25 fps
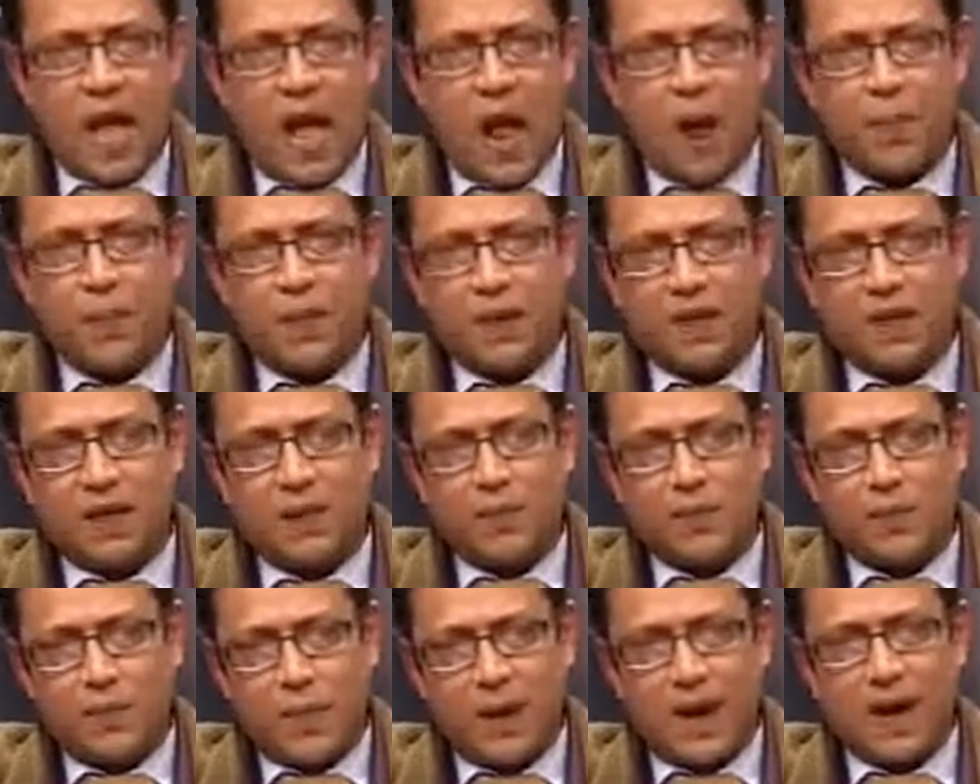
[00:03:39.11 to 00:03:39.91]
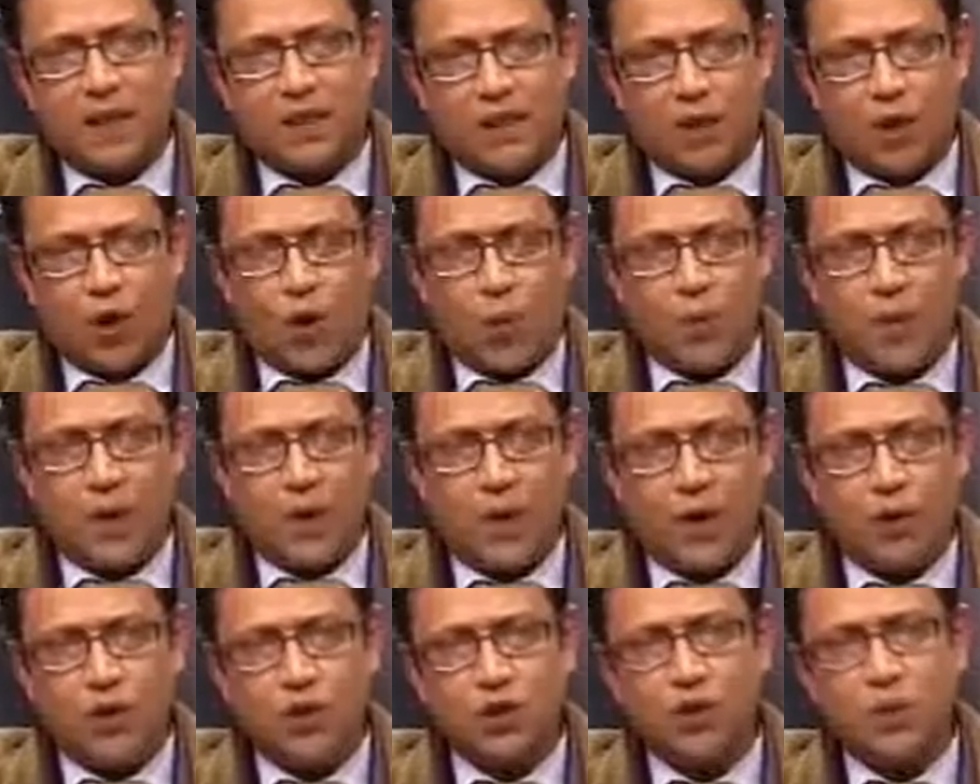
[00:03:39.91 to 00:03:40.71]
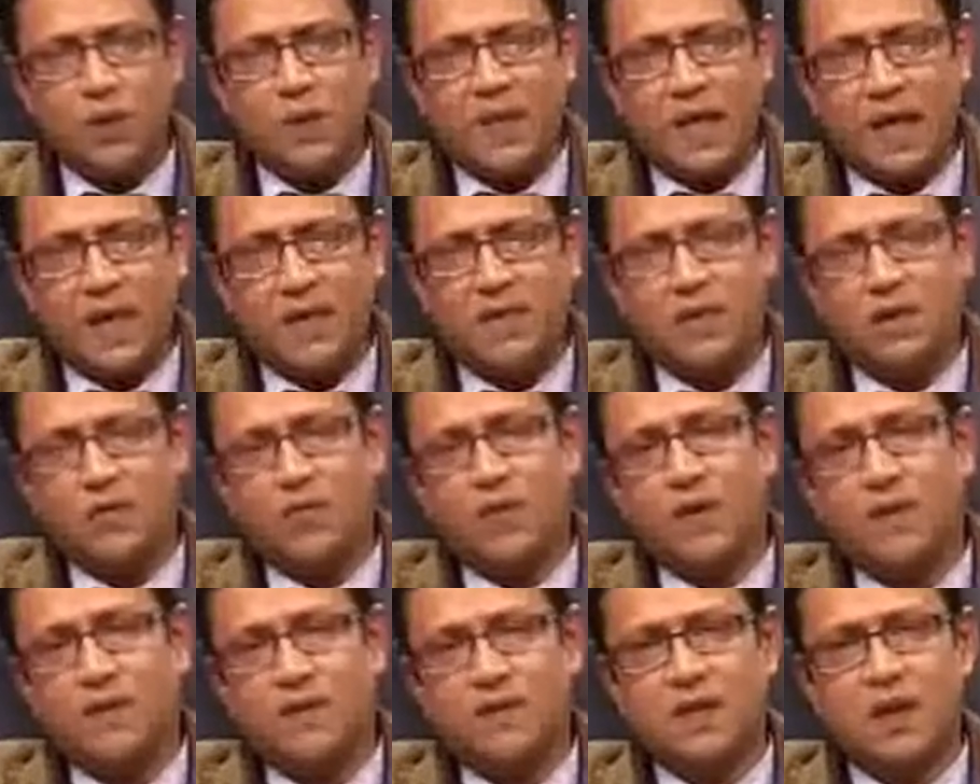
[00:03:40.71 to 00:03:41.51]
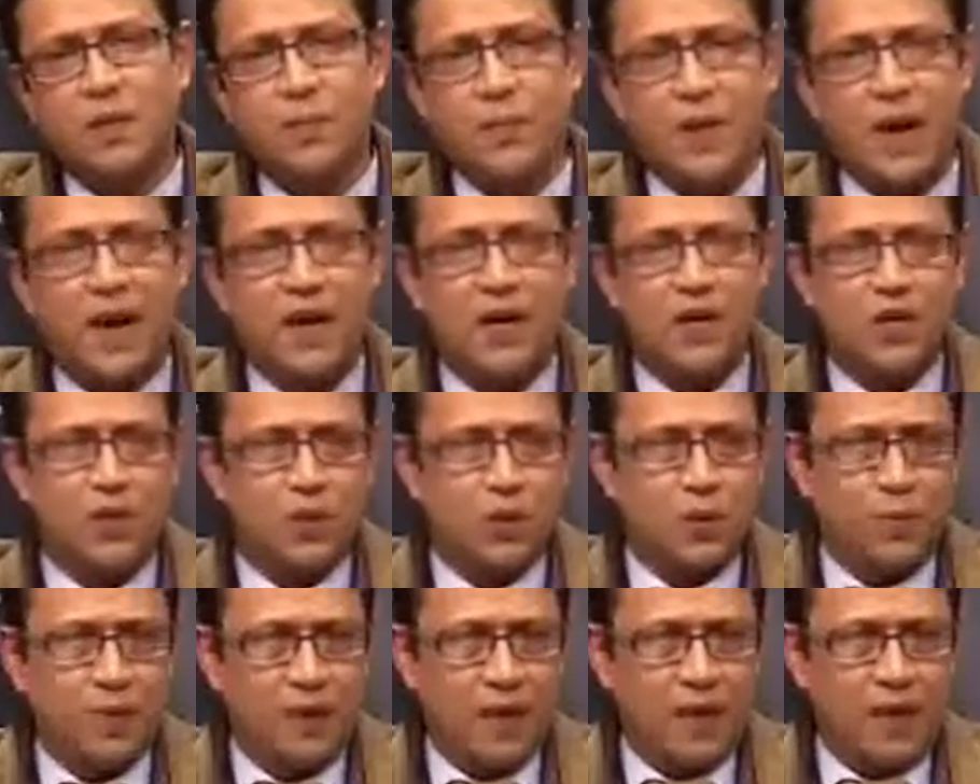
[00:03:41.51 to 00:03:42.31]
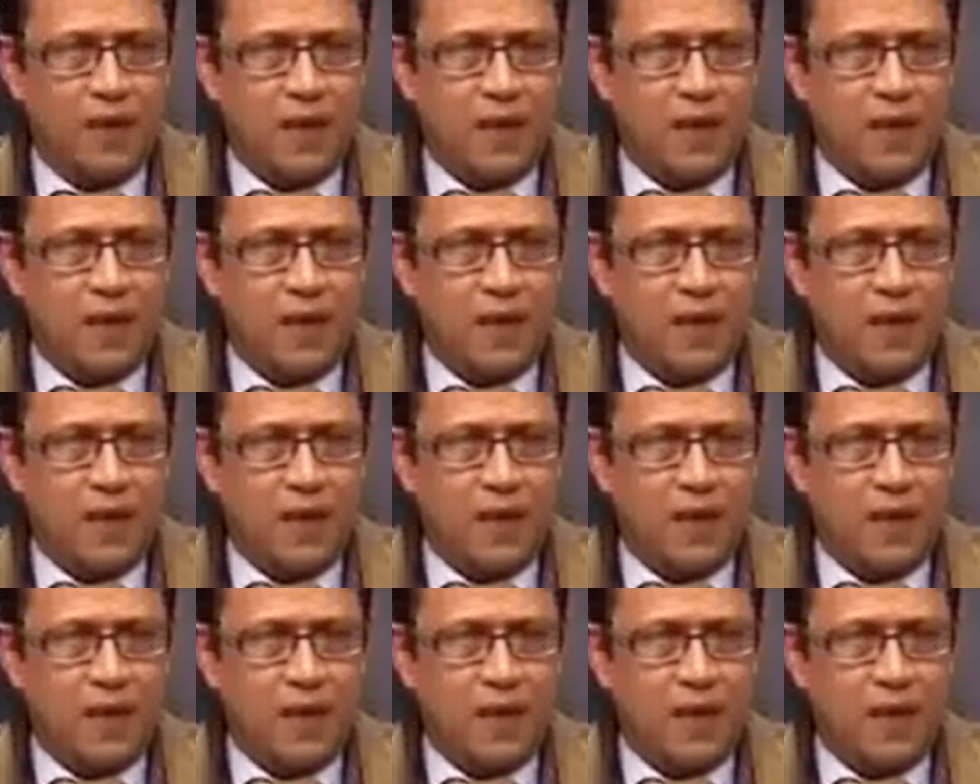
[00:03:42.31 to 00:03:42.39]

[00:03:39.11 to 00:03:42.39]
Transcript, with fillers: আপনাকে বাড়াতে হবে অনেক সময় দেখা যায় ফার্স্ট টাইম বার হিসেবে